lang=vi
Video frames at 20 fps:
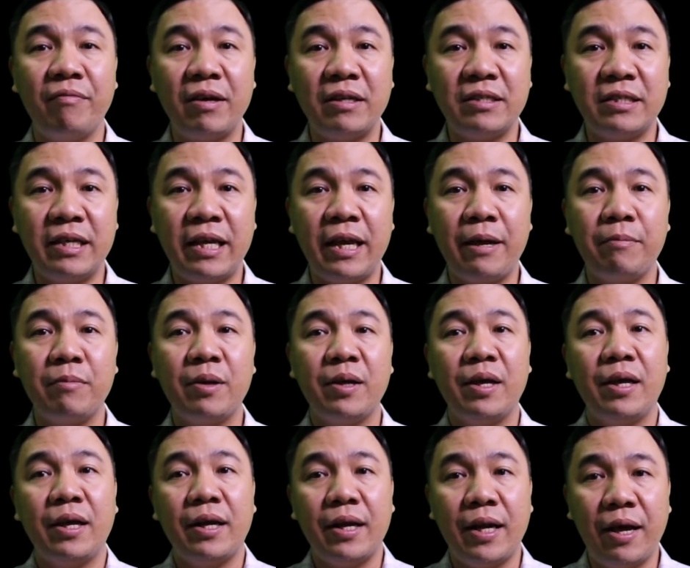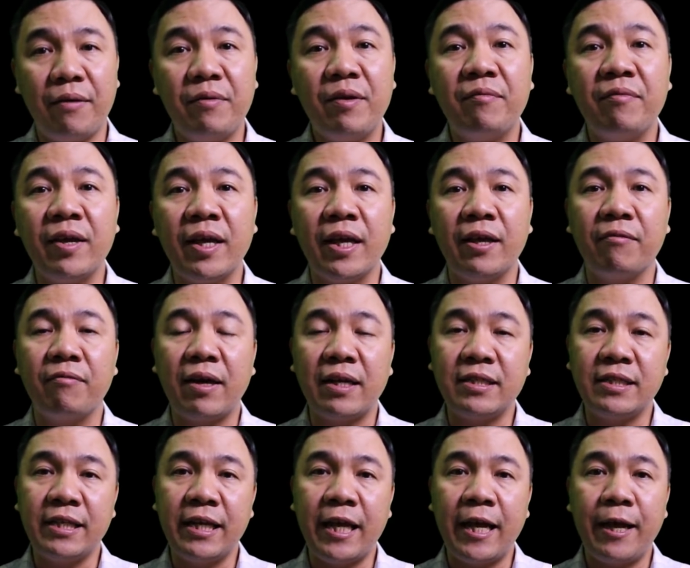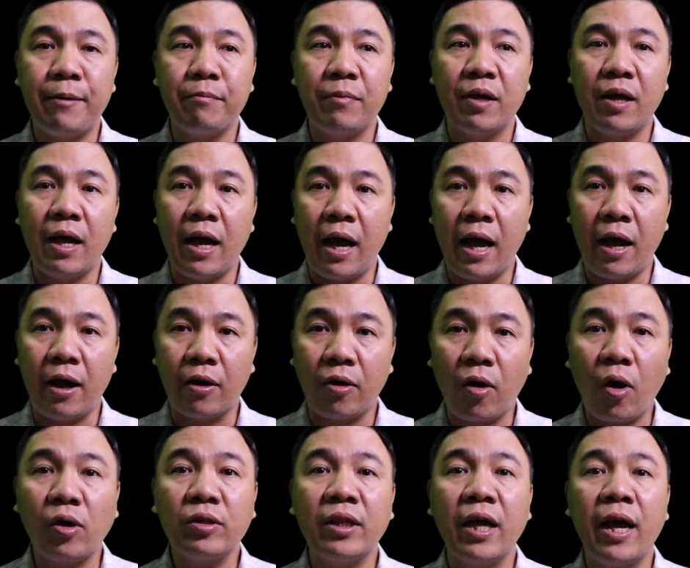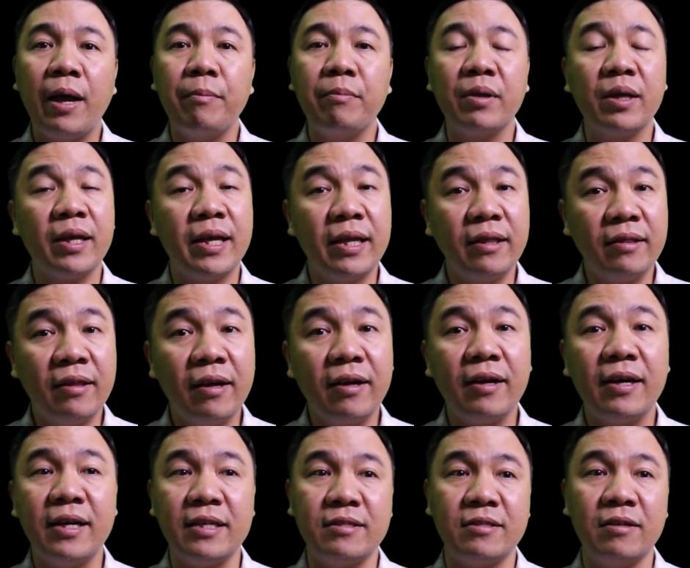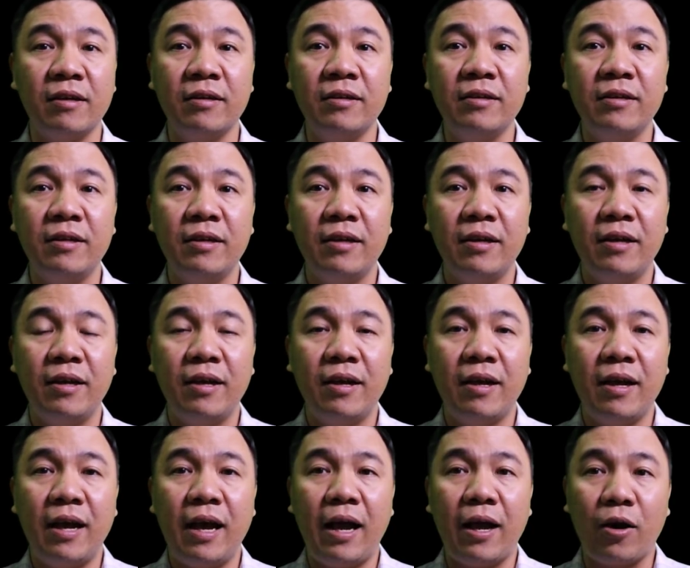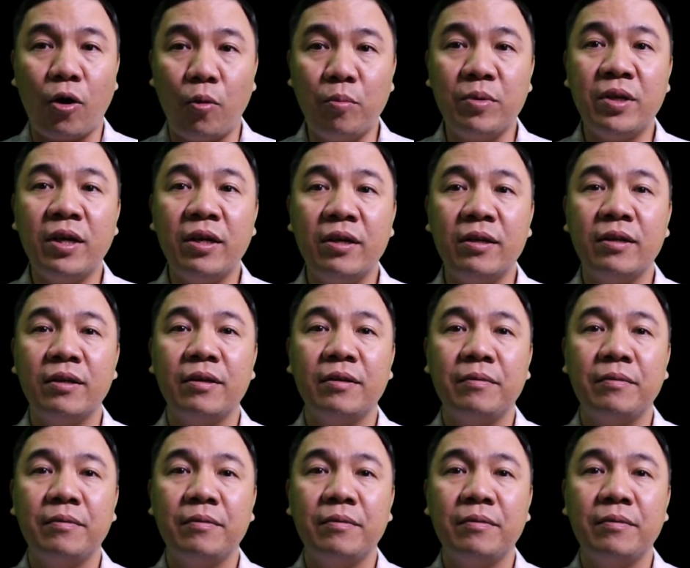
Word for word: và anh chị em để quý vị và anh chị em à, có thêm kiến thức lịch sử à, cũng như